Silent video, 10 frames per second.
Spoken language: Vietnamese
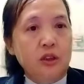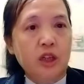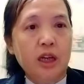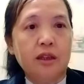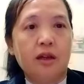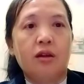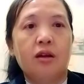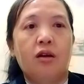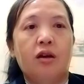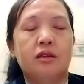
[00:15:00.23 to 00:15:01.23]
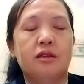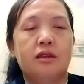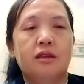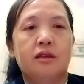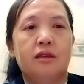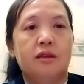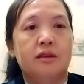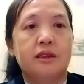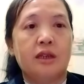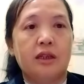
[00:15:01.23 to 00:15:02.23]
đi chế tỏ lò
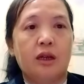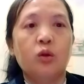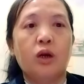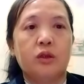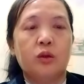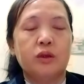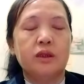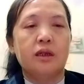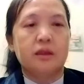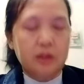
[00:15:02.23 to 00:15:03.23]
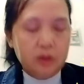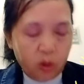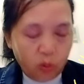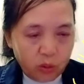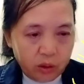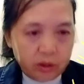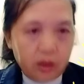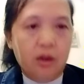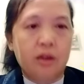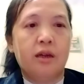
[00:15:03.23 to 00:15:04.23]
cho đại lúc họ trong sư là tức khổng nó
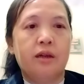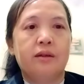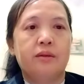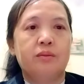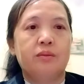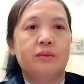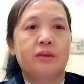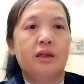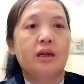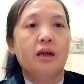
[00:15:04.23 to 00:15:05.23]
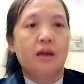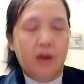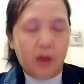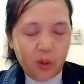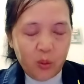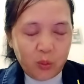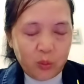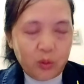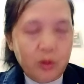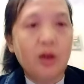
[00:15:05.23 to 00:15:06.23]
tỏ lại
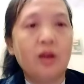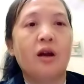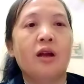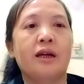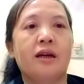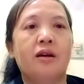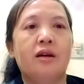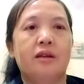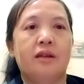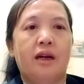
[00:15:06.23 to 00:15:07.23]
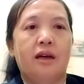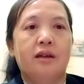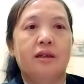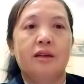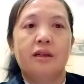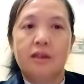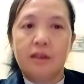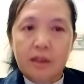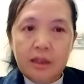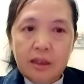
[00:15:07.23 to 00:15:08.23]
ô có lò lại lo nè
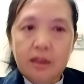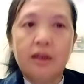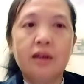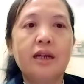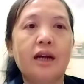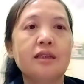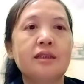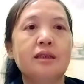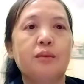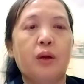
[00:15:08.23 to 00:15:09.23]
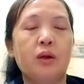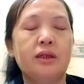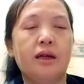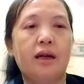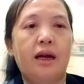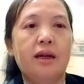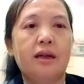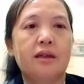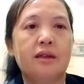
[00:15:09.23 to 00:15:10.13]
lỡ nát thử bỏ lên tới đấy